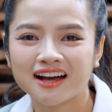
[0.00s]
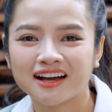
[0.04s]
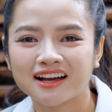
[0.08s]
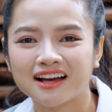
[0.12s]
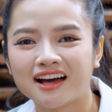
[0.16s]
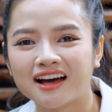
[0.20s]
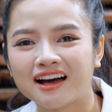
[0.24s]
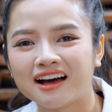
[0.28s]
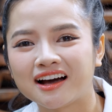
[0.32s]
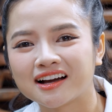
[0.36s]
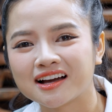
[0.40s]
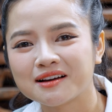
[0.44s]

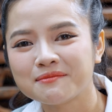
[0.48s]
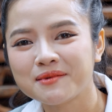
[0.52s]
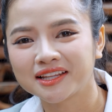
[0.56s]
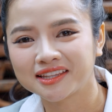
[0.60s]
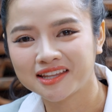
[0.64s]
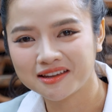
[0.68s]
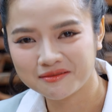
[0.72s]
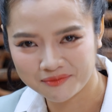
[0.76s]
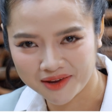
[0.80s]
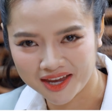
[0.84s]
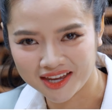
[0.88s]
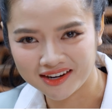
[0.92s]
À, các bạn
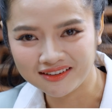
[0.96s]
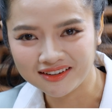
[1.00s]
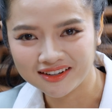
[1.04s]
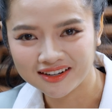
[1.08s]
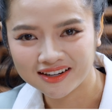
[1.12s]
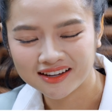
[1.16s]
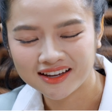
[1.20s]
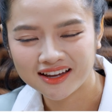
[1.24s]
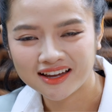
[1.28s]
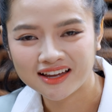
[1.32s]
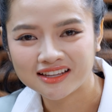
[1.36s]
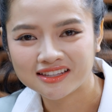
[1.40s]
thân mến,
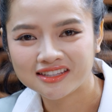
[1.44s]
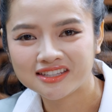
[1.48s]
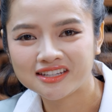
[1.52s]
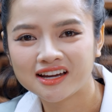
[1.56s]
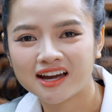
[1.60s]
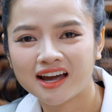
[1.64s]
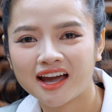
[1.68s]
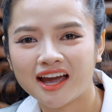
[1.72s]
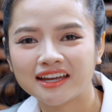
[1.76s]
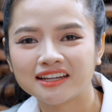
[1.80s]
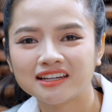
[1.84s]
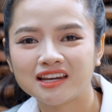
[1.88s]

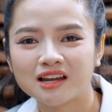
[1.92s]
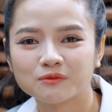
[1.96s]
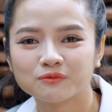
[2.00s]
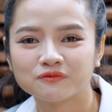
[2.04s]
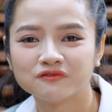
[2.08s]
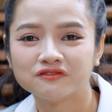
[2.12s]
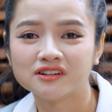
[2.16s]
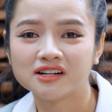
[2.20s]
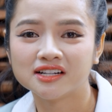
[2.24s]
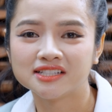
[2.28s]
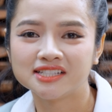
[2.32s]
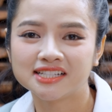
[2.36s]
như anh Lộc
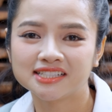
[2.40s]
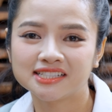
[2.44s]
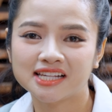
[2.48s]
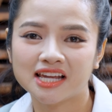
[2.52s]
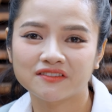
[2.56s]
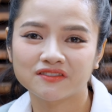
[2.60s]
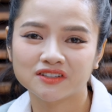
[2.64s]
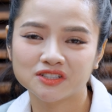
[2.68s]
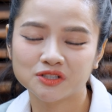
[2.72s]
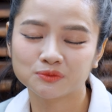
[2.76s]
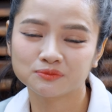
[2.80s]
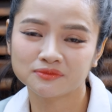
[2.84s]
vừa chia
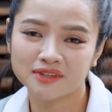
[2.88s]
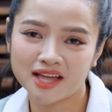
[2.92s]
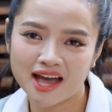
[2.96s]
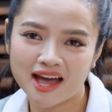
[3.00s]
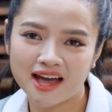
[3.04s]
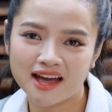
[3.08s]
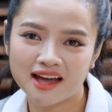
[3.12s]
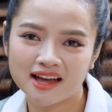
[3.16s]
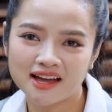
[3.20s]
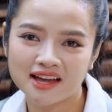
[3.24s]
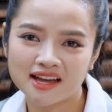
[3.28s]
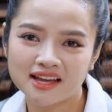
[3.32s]
sẻ với chúng
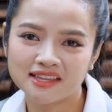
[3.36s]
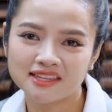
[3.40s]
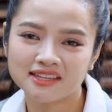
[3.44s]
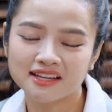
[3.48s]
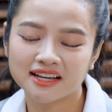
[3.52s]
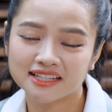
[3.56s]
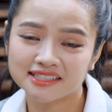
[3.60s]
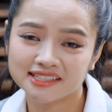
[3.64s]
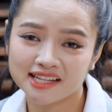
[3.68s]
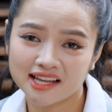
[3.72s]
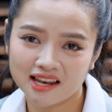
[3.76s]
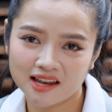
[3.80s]
ta,
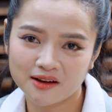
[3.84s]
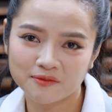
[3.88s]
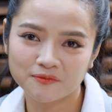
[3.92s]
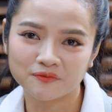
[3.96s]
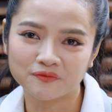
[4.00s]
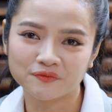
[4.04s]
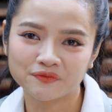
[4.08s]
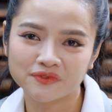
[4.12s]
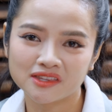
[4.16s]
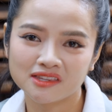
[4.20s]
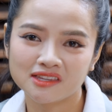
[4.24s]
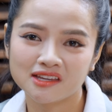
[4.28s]
những cái sai lầm,
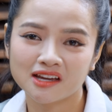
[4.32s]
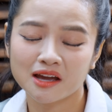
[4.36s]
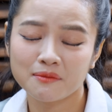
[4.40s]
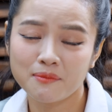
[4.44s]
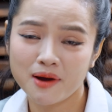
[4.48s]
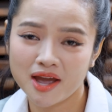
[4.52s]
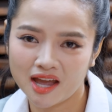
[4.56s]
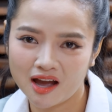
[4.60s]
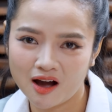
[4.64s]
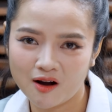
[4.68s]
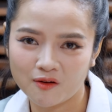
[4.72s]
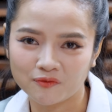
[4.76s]
những cái
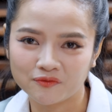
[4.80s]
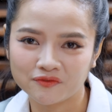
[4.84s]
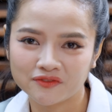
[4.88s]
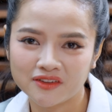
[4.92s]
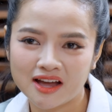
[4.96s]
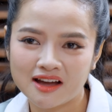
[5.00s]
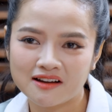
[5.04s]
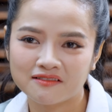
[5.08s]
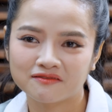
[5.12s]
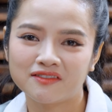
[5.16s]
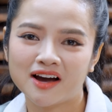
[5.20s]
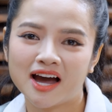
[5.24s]
bài học
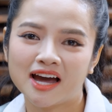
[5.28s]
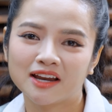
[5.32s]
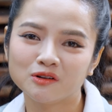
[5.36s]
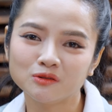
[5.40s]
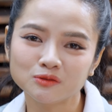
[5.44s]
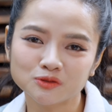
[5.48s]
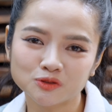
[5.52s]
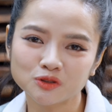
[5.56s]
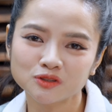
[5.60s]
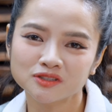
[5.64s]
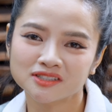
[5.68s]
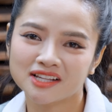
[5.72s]
và
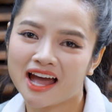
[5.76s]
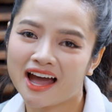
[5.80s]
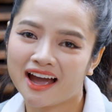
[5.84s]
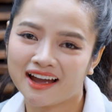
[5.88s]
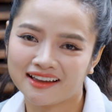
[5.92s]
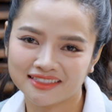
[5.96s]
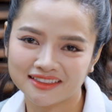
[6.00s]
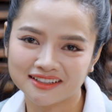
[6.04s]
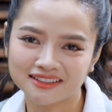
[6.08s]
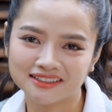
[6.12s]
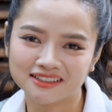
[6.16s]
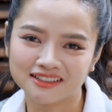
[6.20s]
đúc rút ra
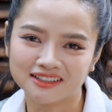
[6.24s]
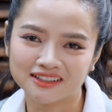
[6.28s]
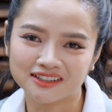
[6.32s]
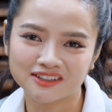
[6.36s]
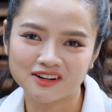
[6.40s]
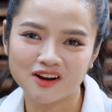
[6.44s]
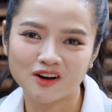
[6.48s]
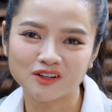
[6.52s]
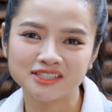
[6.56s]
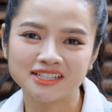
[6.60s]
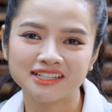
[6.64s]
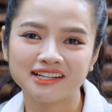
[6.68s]
hai từ
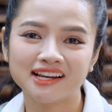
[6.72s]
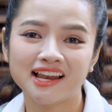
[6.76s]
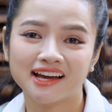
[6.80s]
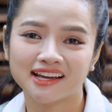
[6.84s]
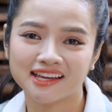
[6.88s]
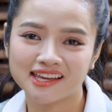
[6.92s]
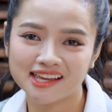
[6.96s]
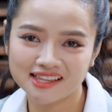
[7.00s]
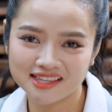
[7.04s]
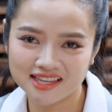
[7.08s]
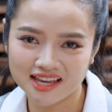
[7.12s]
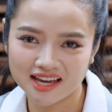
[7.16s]
đó chính là
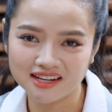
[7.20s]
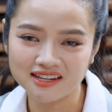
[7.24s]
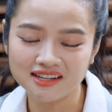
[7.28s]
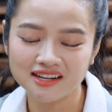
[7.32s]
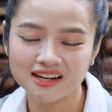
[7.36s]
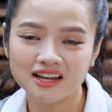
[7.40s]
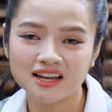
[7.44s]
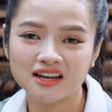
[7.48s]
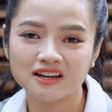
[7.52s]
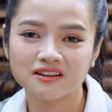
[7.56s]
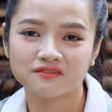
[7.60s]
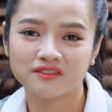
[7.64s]
kiên nhẫn
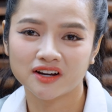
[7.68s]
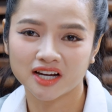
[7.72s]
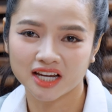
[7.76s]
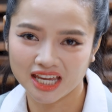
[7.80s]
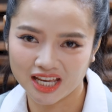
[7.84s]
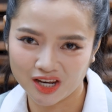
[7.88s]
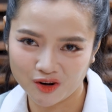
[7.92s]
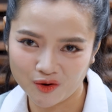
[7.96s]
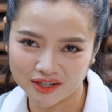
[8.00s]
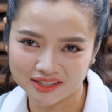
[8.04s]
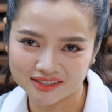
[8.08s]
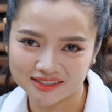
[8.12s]
và
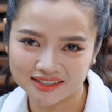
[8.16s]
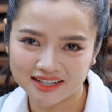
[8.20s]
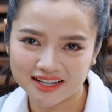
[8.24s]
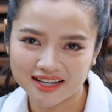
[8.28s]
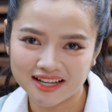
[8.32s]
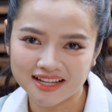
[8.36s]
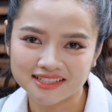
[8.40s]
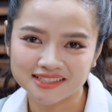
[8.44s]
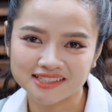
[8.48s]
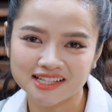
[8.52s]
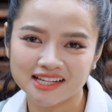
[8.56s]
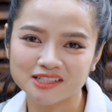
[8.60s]
kỷ luật
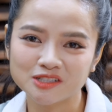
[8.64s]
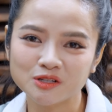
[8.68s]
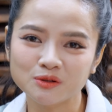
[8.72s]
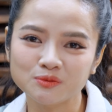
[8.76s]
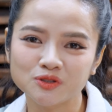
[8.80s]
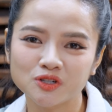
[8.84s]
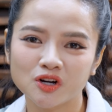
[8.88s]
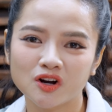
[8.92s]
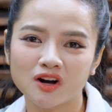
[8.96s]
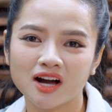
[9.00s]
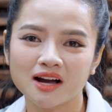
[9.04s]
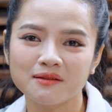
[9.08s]
sẽ giúp
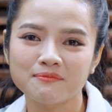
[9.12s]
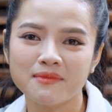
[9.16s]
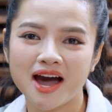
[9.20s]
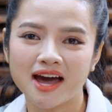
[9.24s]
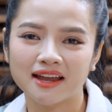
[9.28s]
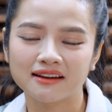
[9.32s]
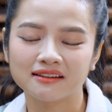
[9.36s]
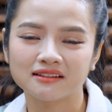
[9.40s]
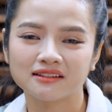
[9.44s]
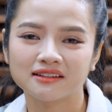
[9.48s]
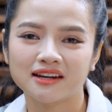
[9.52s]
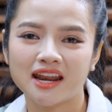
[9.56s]
cho các
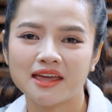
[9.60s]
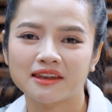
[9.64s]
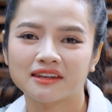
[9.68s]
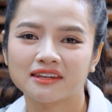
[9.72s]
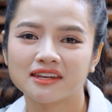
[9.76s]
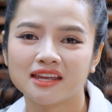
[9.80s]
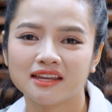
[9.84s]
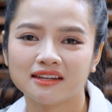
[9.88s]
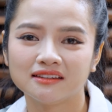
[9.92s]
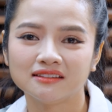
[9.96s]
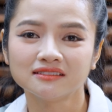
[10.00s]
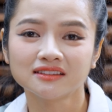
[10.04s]
bạn đạt
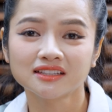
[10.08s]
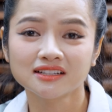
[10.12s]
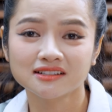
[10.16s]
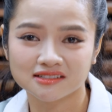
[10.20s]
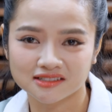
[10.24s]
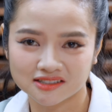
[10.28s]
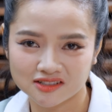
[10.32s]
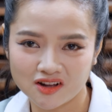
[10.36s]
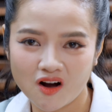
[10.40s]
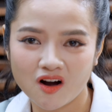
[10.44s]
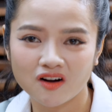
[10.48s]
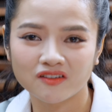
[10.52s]
đến tự
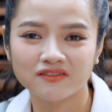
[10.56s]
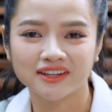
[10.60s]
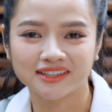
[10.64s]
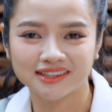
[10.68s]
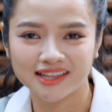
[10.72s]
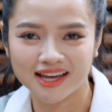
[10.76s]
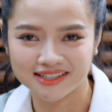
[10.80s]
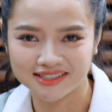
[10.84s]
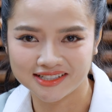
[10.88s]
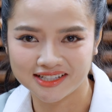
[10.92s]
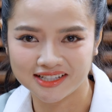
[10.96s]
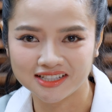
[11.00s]
do về
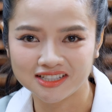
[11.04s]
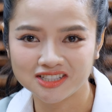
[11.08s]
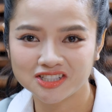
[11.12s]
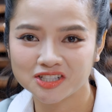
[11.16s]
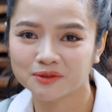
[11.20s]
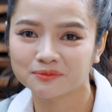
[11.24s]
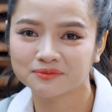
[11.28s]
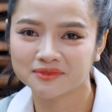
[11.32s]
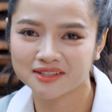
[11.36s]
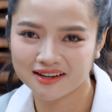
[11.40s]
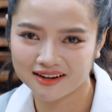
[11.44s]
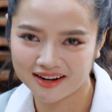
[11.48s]
tài chính
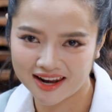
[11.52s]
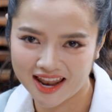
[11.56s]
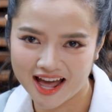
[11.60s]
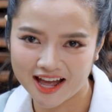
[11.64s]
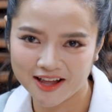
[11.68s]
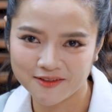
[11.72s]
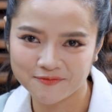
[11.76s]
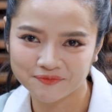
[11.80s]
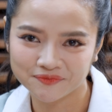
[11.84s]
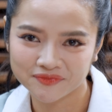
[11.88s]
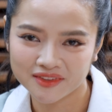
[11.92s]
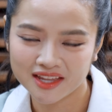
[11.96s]
trong tương
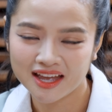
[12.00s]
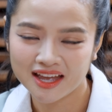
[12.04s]
lai.